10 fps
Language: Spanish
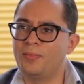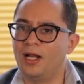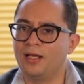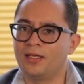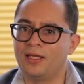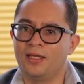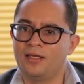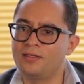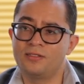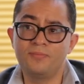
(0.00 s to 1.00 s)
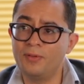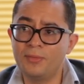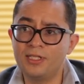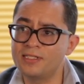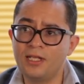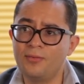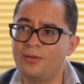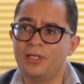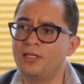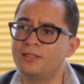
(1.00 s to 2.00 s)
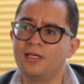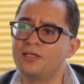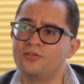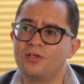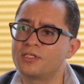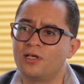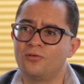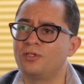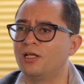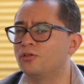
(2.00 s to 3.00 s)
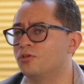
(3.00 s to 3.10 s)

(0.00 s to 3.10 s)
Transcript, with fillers: para que simplemente escriba bien y tenga historias que contar.